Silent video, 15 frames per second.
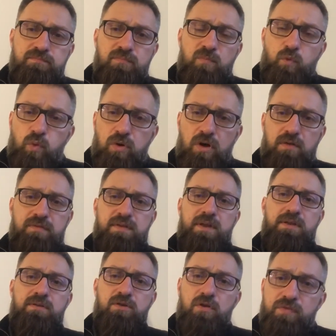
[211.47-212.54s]
duchowej,
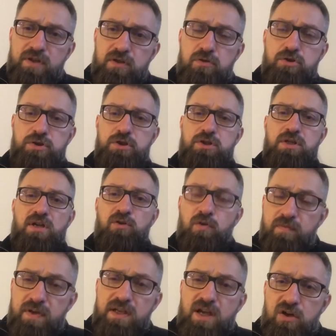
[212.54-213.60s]
nowego życia,
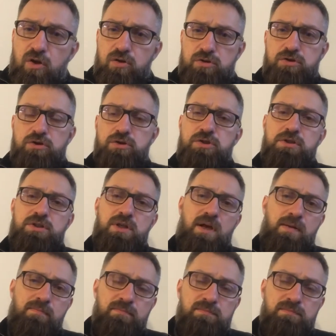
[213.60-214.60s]
nowej jakości życia,